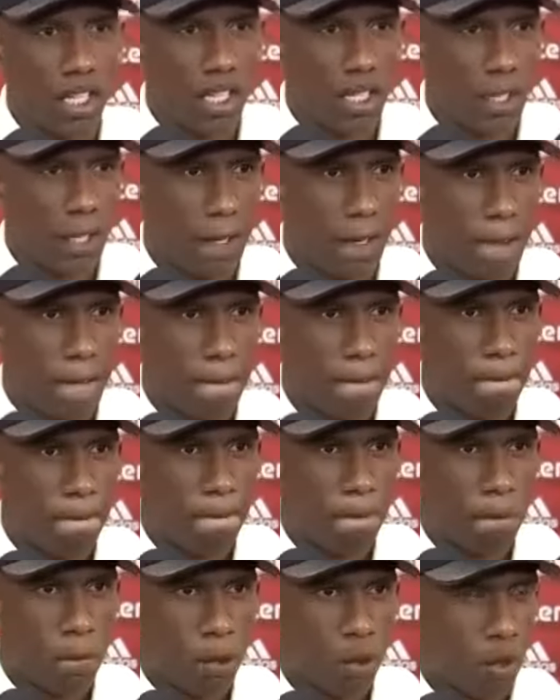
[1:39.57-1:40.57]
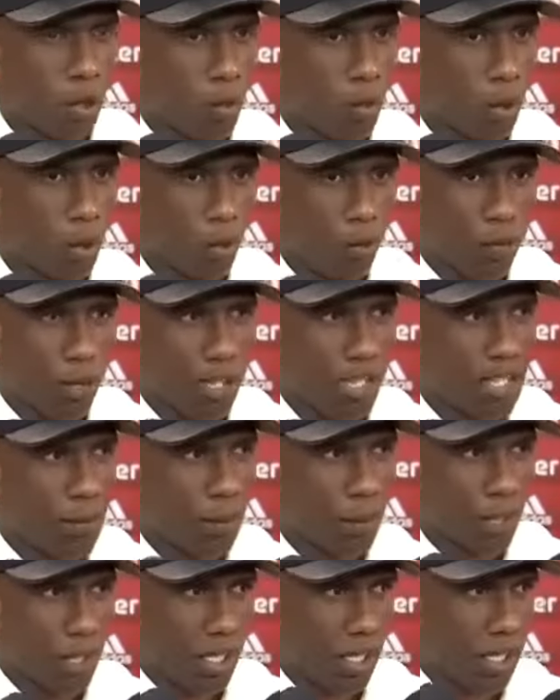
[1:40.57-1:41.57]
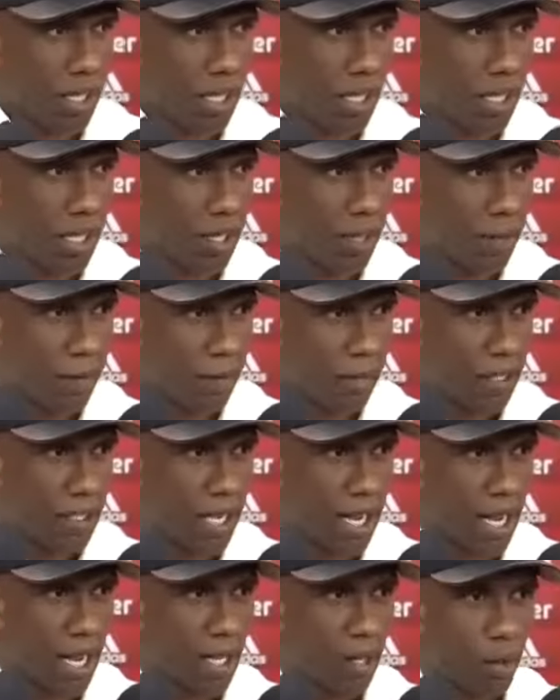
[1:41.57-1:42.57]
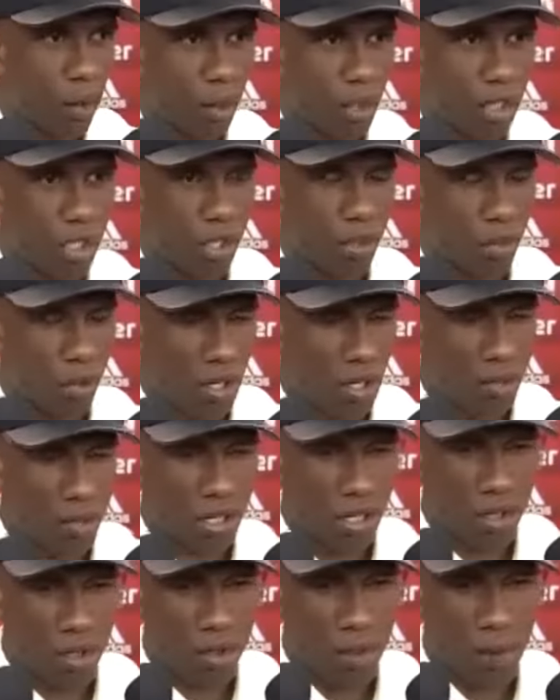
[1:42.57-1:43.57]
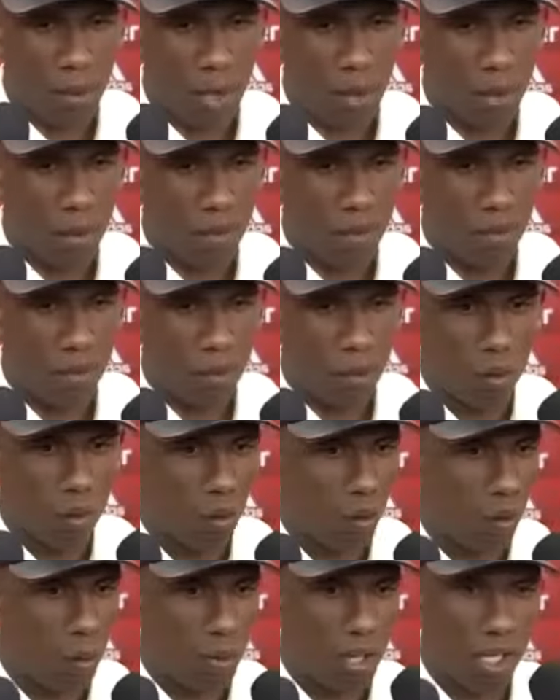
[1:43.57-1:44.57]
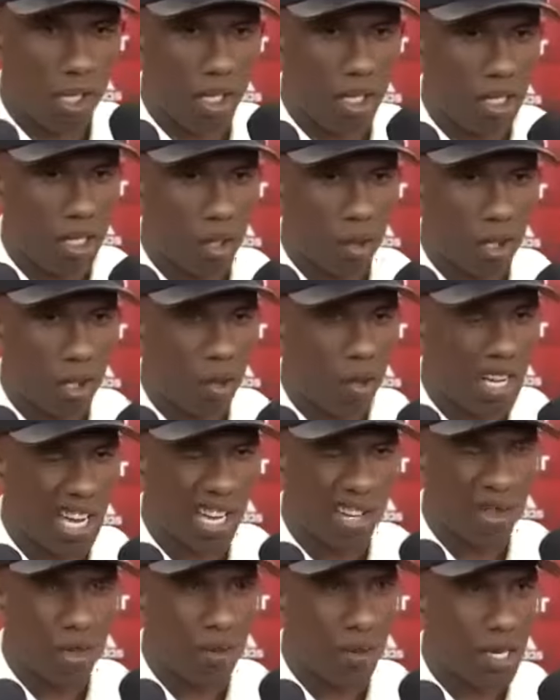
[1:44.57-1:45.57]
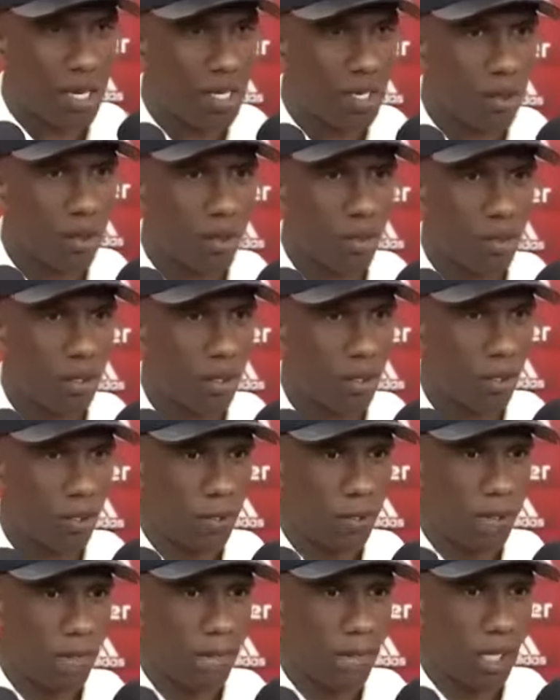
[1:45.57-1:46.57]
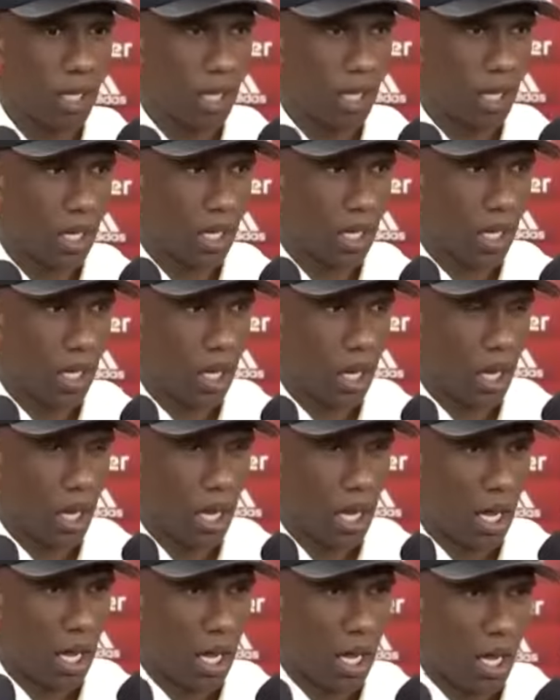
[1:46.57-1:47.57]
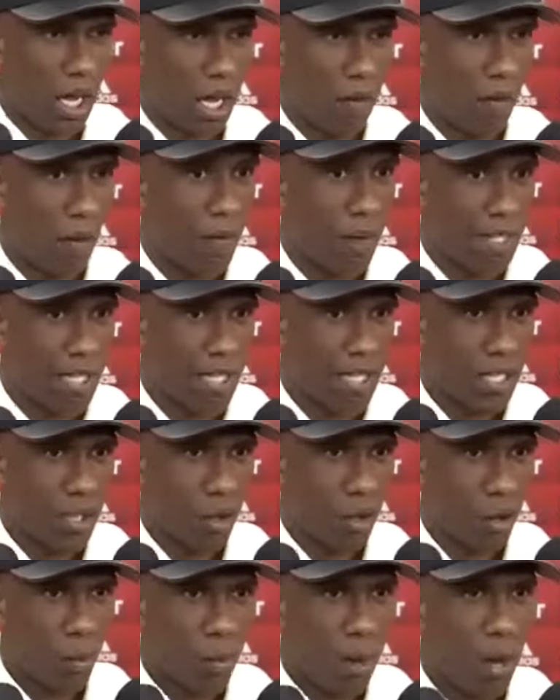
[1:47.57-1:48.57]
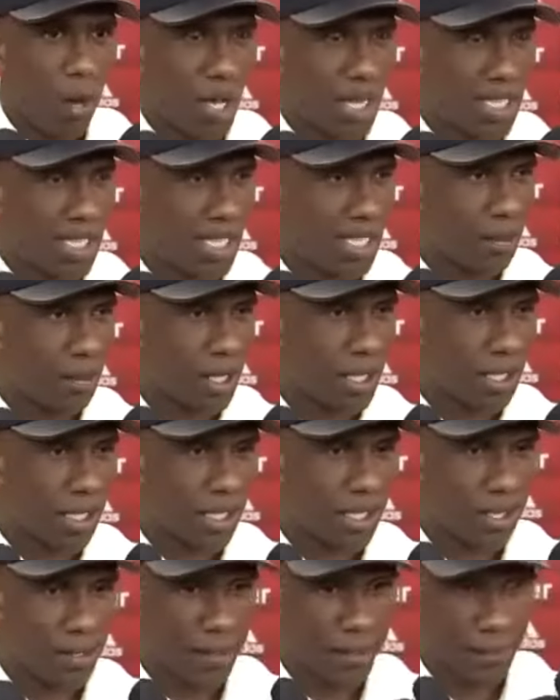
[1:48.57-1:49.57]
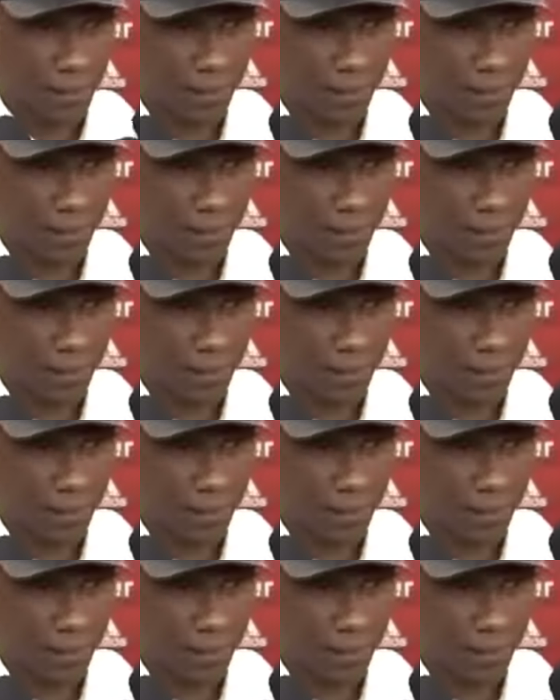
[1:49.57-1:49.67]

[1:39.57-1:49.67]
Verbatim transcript: E estou muito feliz por ter estreado hoje com a camisa do São Paulo. Um clube que eu tenho um carinho imenso, que é, vou fazer de tudo para honrar essa camisa.